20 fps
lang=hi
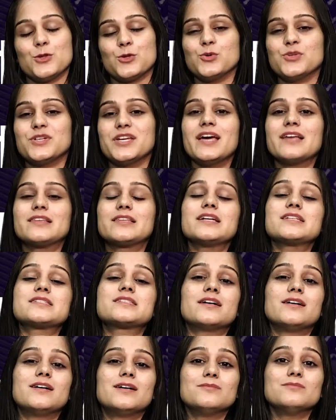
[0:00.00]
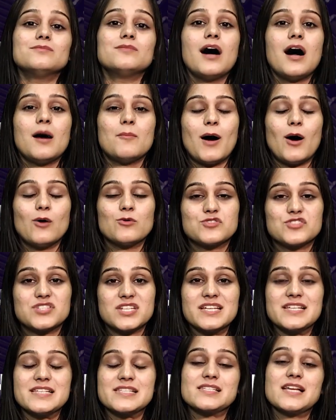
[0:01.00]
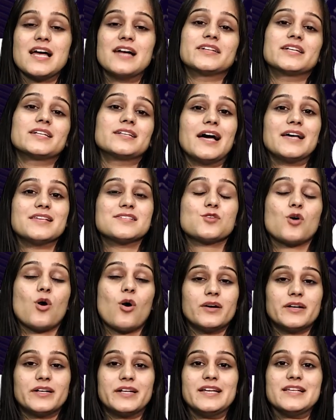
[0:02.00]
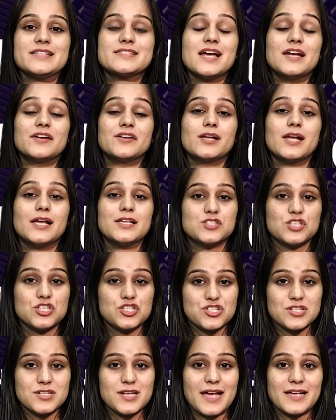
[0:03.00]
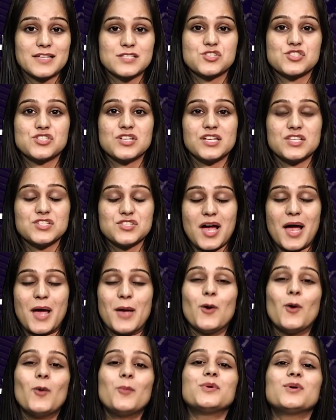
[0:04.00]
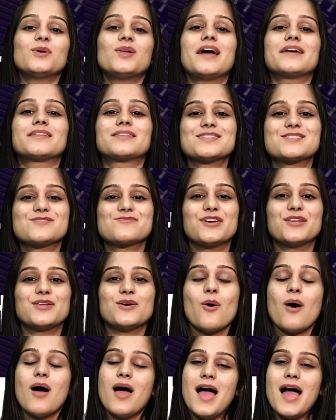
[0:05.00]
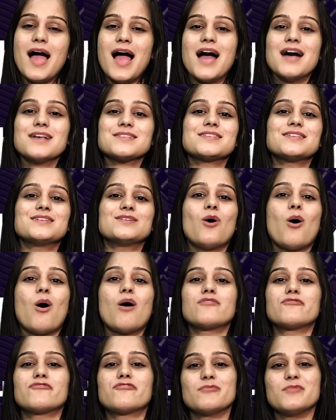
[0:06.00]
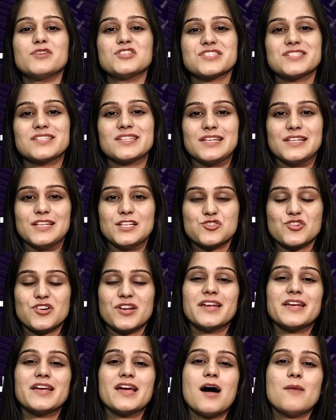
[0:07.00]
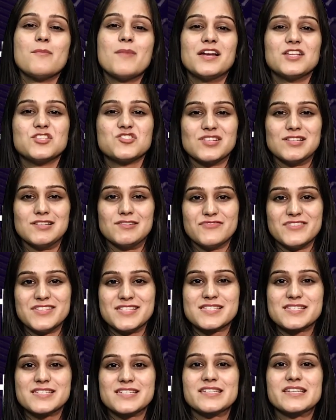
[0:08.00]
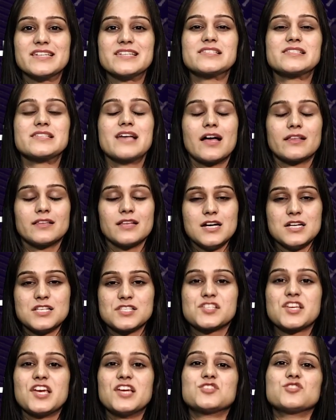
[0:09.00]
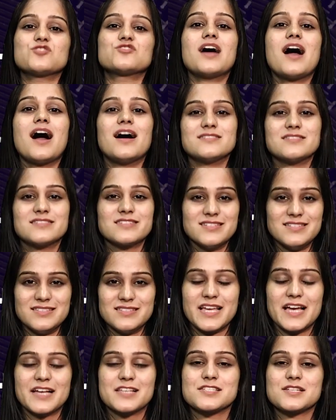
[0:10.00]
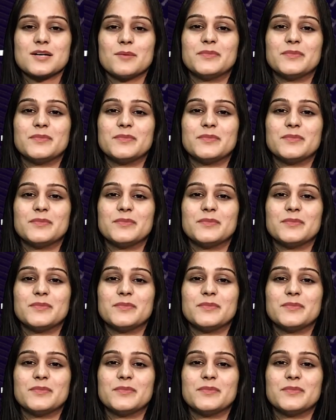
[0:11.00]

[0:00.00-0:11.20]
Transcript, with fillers: तो ये थी टर्म अबाउट डिसेंट्रलाइज और डिसेंट्रलाइजेशन एक्सचेंज आई होप यू लाइक दिस वीडियो ऐसे ही और इन्फॉर्मेशन के लिए जुड़े रहिए हमारे चैनल फिन स्ट्रीट के साथ स्टेट अंटिल नेक्स्ट